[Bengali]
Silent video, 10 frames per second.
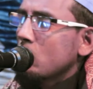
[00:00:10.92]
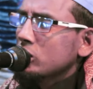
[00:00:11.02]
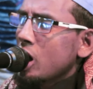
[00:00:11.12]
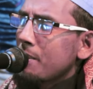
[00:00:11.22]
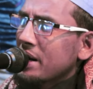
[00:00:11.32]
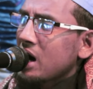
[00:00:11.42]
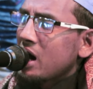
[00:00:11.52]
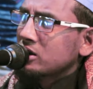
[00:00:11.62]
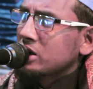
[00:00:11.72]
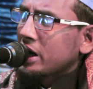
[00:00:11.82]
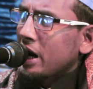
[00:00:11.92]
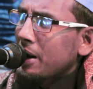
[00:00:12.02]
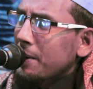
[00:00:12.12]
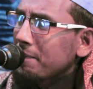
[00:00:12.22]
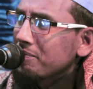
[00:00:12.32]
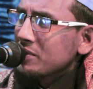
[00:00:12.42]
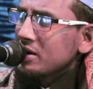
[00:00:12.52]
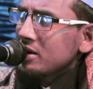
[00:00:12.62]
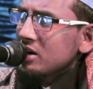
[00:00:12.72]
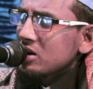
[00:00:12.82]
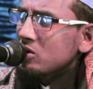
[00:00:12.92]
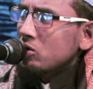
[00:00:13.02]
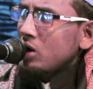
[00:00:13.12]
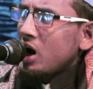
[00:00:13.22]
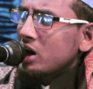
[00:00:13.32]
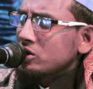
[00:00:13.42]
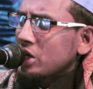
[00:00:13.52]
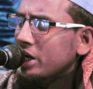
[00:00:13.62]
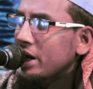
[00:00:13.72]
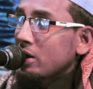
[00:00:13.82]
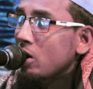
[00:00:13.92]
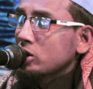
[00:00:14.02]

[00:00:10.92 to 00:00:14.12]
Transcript: কথা হবে কার থেকে কোরআন থেকে